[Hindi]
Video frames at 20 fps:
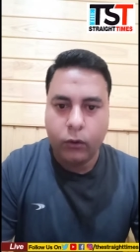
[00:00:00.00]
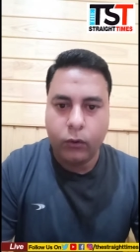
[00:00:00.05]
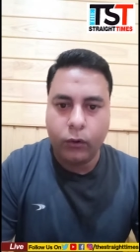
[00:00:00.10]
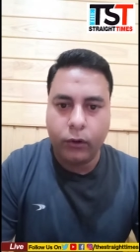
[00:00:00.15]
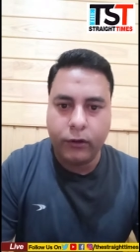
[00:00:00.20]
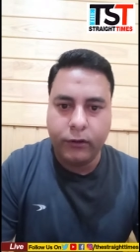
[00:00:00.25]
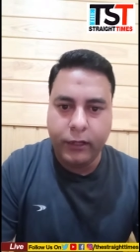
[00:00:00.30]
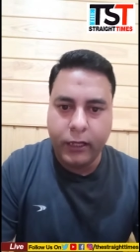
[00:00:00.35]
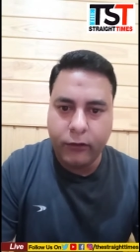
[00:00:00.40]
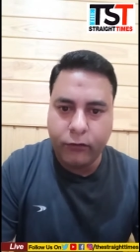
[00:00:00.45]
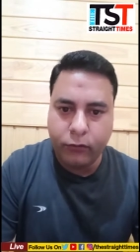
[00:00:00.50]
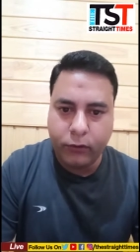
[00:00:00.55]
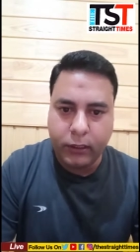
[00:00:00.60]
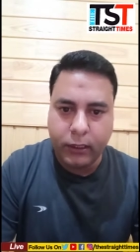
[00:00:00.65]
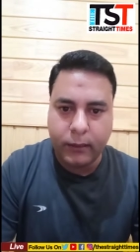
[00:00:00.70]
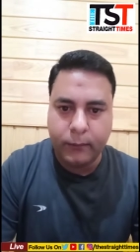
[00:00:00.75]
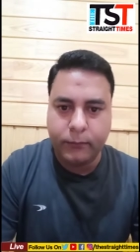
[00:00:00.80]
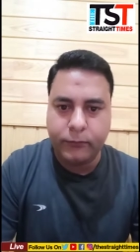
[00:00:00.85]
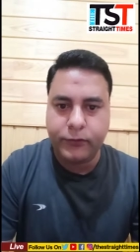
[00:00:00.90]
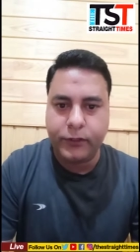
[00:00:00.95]
और ये जो
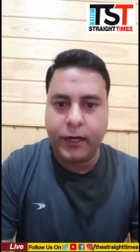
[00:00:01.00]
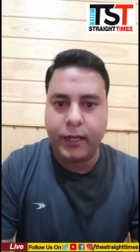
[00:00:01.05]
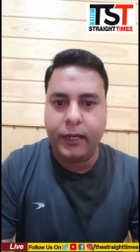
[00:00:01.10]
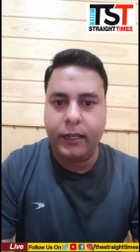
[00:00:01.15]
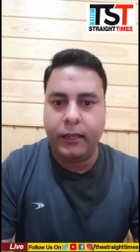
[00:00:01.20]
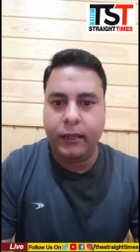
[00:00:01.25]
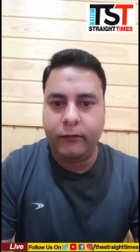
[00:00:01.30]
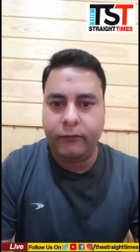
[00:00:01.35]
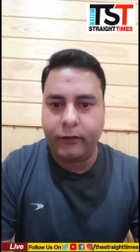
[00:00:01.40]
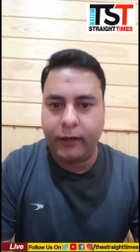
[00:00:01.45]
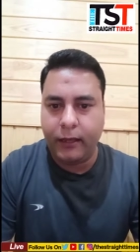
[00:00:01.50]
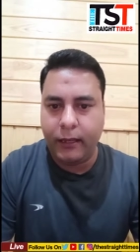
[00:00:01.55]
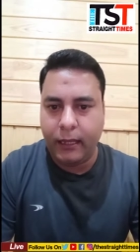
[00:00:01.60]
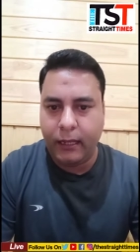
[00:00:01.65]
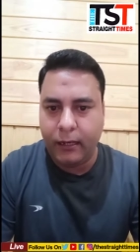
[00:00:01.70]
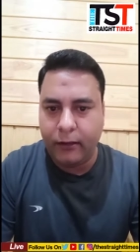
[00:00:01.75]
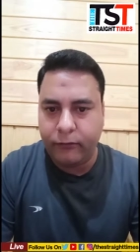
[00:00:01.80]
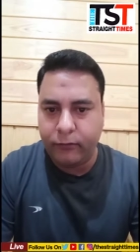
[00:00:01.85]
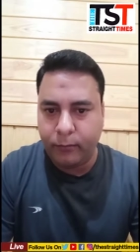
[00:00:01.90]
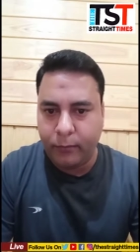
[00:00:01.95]
कर्मचारी चाहे
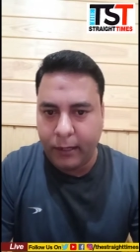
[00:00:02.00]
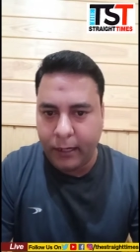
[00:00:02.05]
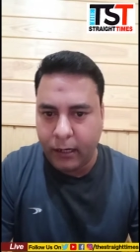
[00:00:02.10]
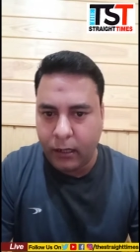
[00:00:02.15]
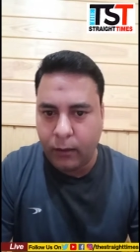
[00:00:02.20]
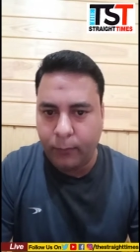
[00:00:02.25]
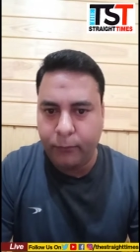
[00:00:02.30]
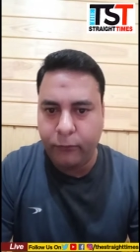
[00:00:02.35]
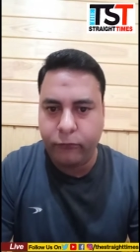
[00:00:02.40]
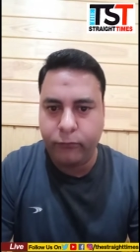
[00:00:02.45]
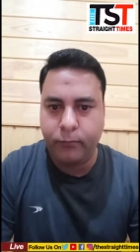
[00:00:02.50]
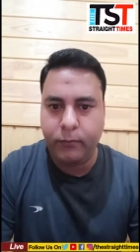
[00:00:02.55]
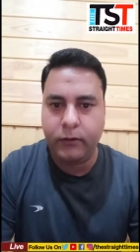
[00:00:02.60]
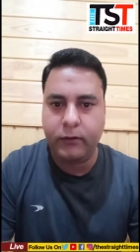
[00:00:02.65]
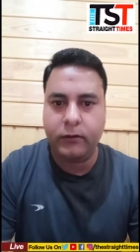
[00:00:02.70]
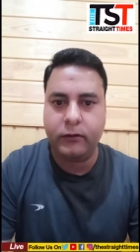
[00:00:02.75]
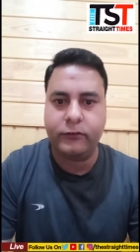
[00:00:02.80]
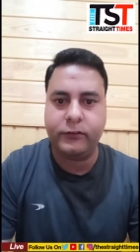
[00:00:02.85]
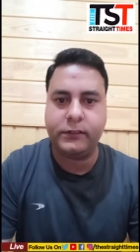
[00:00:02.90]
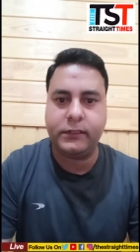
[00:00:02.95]
एन हेड ऑफिस में
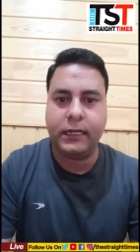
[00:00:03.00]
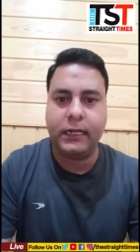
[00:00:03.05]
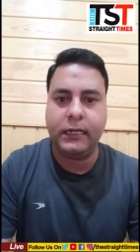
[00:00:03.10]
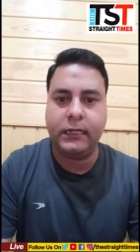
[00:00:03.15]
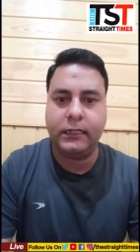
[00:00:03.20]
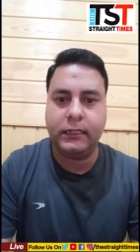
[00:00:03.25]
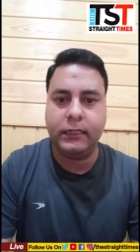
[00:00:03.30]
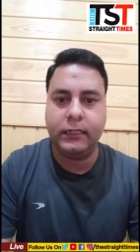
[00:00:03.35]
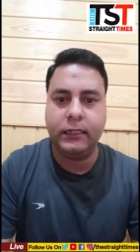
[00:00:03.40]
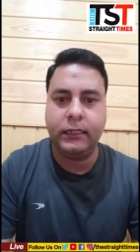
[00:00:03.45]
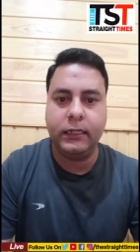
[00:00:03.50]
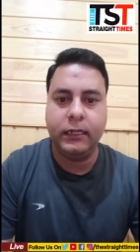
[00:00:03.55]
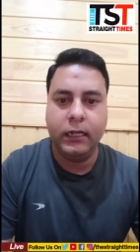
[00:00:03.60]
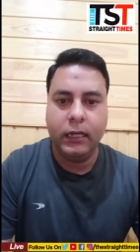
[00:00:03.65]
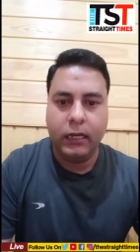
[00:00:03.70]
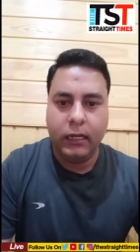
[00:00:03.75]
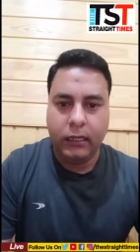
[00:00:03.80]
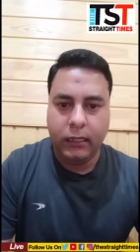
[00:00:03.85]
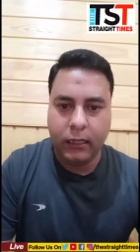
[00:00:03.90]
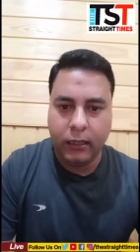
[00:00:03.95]
स्ट्राइक करें
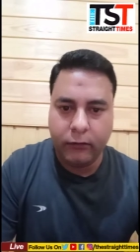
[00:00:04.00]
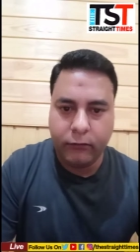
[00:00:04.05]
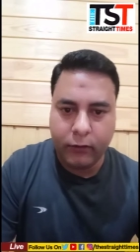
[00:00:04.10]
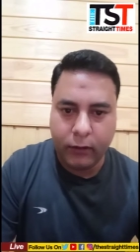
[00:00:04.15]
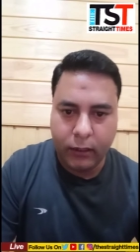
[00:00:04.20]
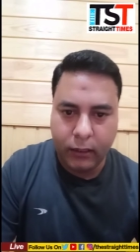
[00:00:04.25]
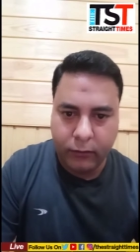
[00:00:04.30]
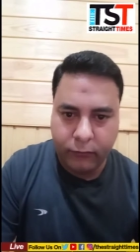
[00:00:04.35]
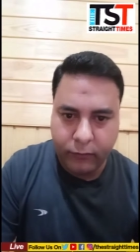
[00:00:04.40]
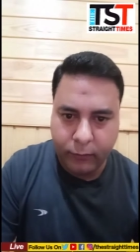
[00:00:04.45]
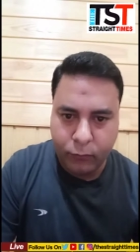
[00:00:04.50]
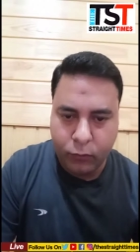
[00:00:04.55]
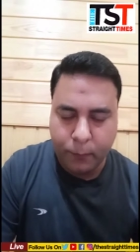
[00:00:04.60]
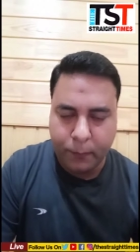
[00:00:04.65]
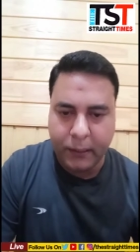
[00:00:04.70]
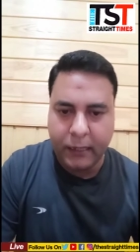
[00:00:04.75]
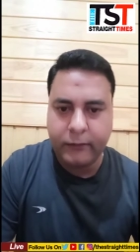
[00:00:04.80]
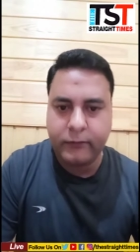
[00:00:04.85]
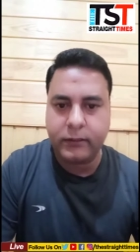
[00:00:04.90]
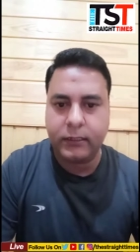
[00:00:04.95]
या जम्मू
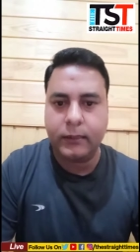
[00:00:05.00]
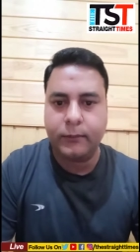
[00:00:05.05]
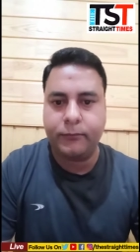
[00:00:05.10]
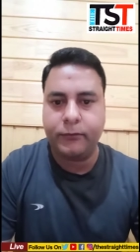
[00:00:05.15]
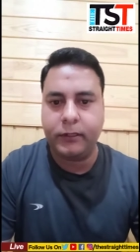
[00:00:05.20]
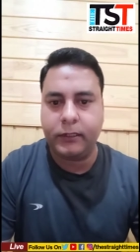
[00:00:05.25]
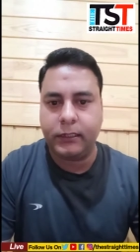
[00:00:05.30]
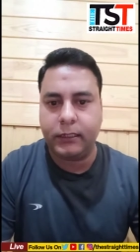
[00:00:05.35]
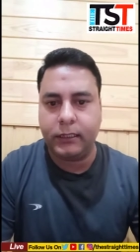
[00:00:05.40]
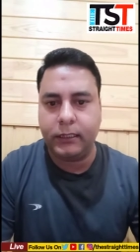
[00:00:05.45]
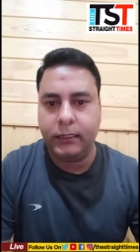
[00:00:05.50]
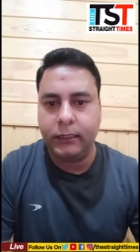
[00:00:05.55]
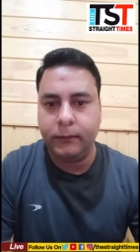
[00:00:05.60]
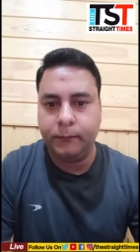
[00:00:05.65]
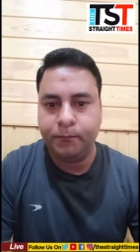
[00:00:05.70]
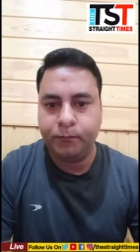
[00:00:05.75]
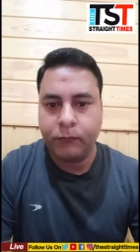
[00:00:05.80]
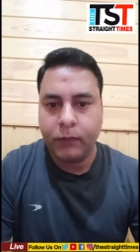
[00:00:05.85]
प्रेस क्लब से करें